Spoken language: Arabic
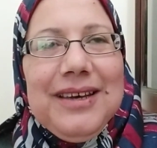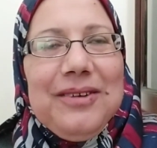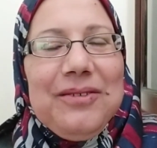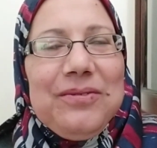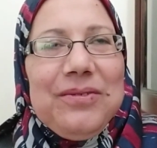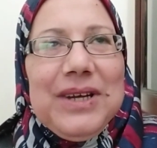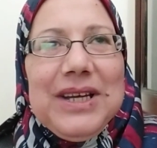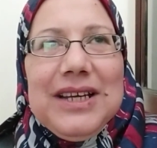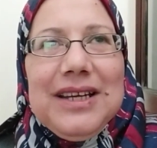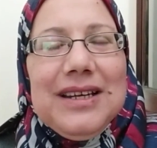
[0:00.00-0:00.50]

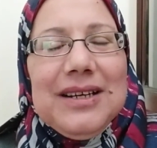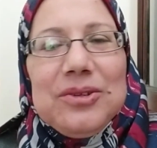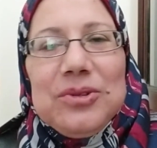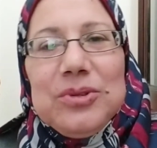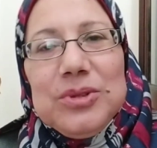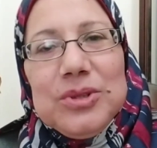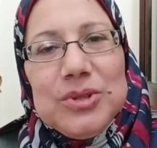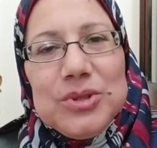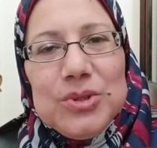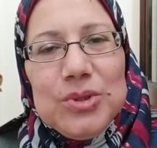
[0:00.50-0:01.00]

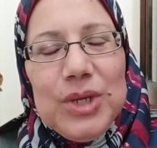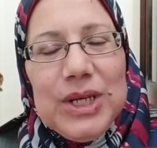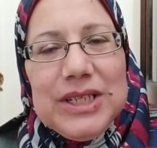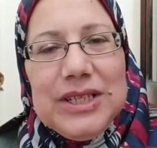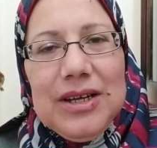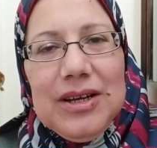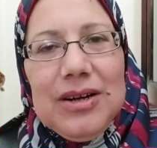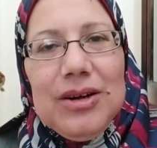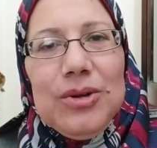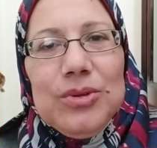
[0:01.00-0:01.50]
فكنت
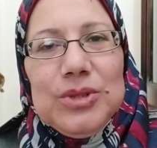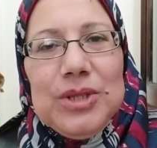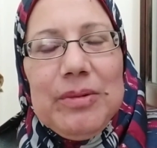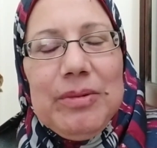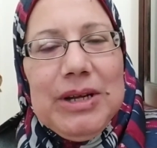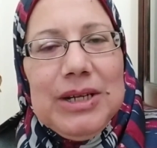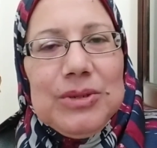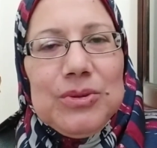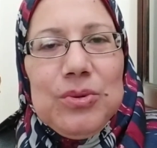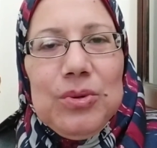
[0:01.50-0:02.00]
صغيره
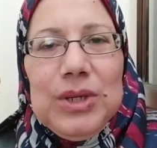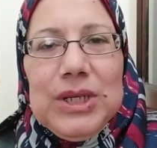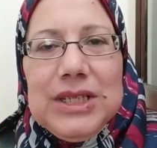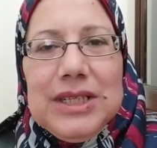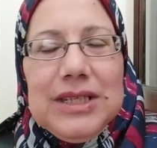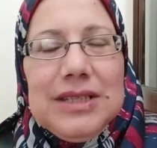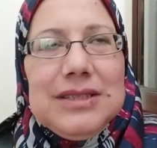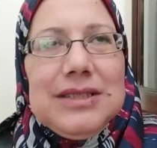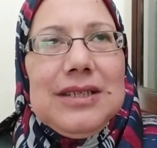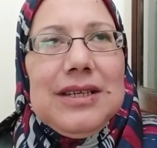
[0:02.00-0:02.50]
وطبعا
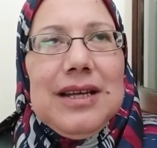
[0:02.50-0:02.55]
كليتي